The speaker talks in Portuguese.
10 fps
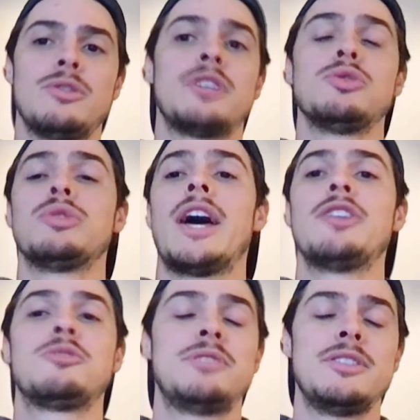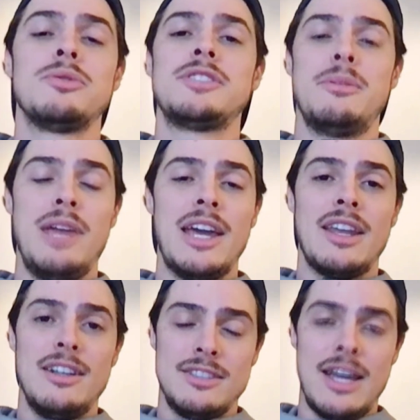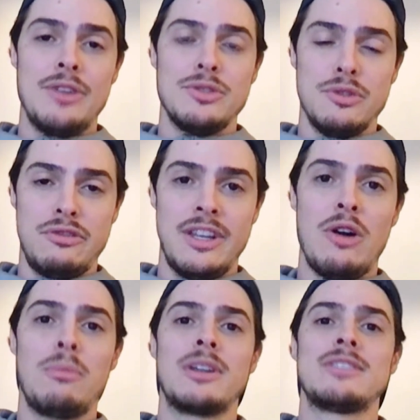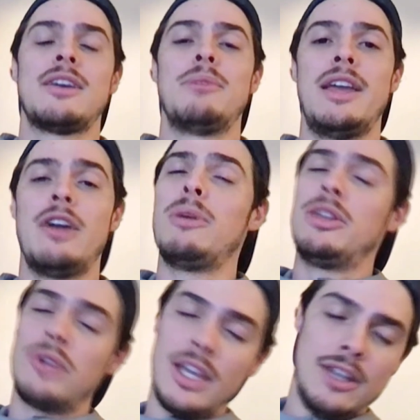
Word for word: Os resultados precisam ser bem analisados no final para saber realmente o que,